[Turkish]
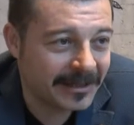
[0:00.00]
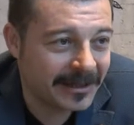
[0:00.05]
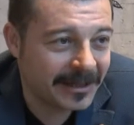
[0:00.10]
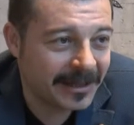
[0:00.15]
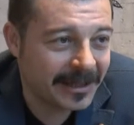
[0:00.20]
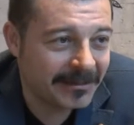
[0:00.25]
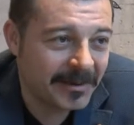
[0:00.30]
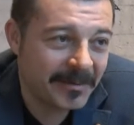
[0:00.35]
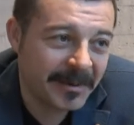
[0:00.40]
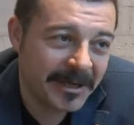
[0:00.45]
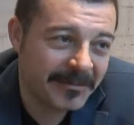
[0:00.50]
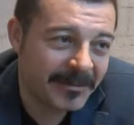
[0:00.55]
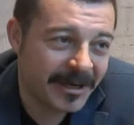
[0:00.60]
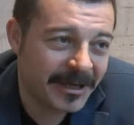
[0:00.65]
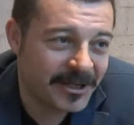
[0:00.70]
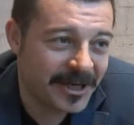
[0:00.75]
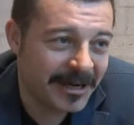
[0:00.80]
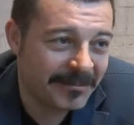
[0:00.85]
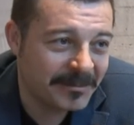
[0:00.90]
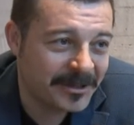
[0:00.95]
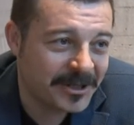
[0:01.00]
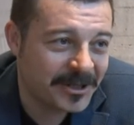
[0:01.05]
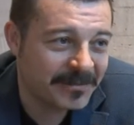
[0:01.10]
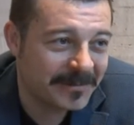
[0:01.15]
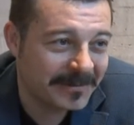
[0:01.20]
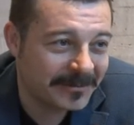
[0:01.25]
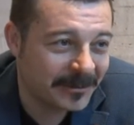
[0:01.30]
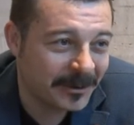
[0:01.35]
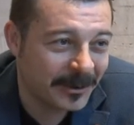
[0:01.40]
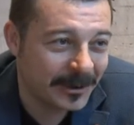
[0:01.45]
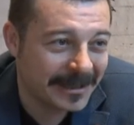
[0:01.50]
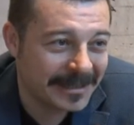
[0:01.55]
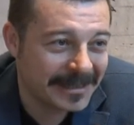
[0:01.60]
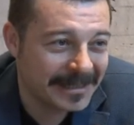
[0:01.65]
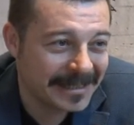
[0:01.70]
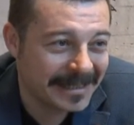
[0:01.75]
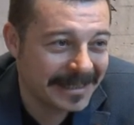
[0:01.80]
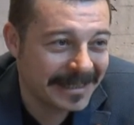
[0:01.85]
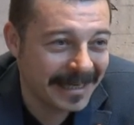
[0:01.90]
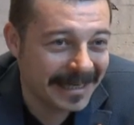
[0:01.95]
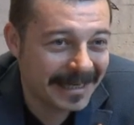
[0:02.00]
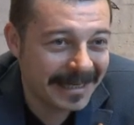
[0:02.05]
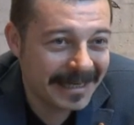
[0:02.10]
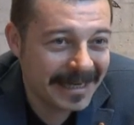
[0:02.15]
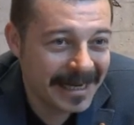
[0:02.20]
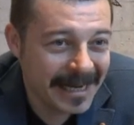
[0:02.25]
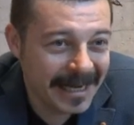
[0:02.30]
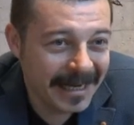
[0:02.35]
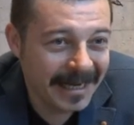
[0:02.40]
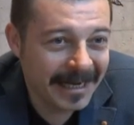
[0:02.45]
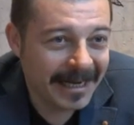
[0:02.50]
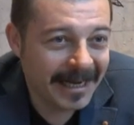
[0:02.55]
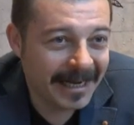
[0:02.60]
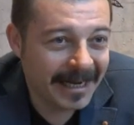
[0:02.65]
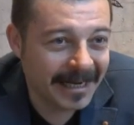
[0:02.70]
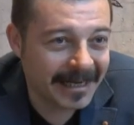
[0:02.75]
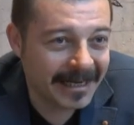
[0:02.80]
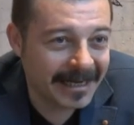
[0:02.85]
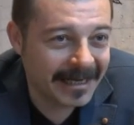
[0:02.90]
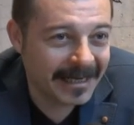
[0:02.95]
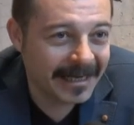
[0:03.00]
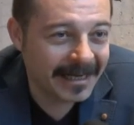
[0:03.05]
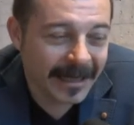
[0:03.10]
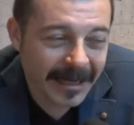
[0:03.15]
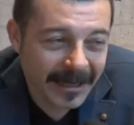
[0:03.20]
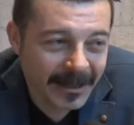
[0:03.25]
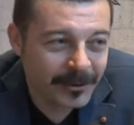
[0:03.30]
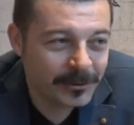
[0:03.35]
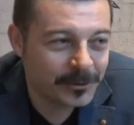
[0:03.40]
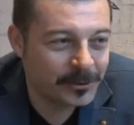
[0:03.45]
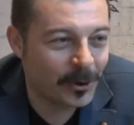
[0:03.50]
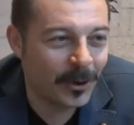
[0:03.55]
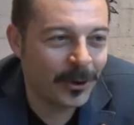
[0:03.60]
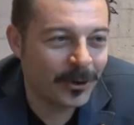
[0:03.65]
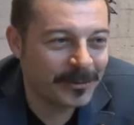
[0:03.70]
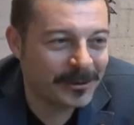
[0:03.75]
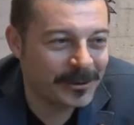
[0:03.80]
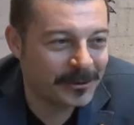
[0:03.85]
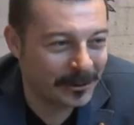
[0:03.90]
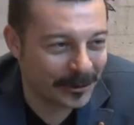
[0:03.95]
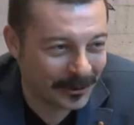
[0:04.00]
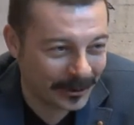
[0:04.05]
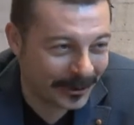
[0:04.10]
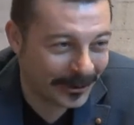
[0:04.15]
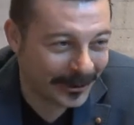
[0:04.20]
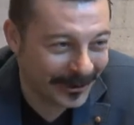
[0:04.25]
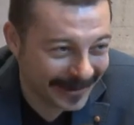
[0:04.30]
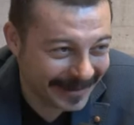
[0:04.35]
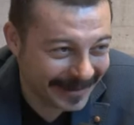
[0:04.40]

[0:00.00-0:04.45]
dalı ama benim yaşam biçimim dolayısıyla hani zor bir soru